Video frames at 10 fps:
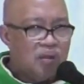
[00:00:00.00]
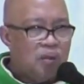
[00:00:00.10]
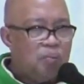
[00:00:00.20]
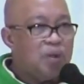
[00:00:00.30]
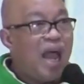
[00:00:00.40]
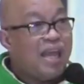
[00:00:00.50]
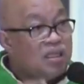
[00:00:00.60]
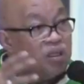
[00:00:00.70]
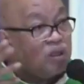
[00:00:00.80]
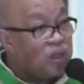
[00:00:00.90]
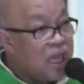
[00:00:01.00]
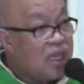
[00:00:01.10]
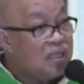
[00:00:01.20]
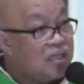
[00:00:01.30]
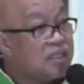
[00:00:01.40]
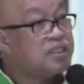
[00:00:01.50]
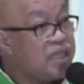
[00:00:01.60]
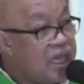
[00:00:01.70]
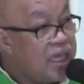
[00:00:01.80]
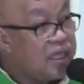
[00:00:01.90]
planting the
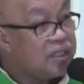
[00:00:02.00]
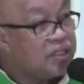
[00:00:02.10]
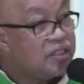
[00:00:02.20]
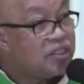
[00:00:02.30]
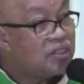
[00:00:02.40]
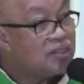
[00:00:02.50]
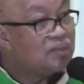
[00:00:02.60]
seeds.